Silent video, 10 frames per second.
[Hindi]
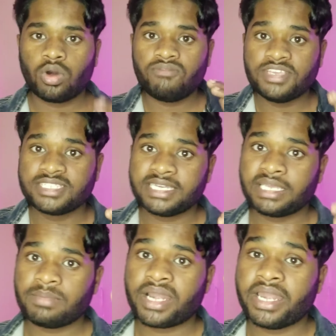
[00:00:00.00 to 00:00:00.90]
तो अब विजन
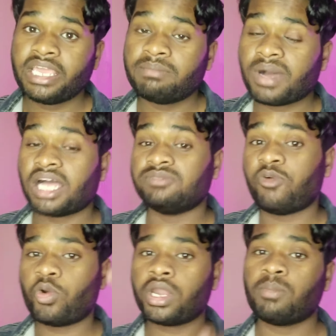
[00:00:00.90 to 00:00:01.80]
के मरने के बाद
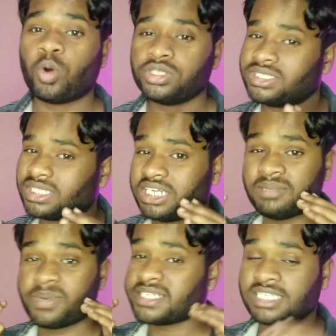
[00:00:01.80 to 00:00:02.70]
वोंडा बहुत ही ज्यादा
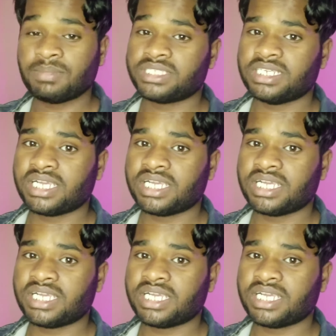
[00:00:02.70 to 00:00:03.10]
डिप्रेशन में चली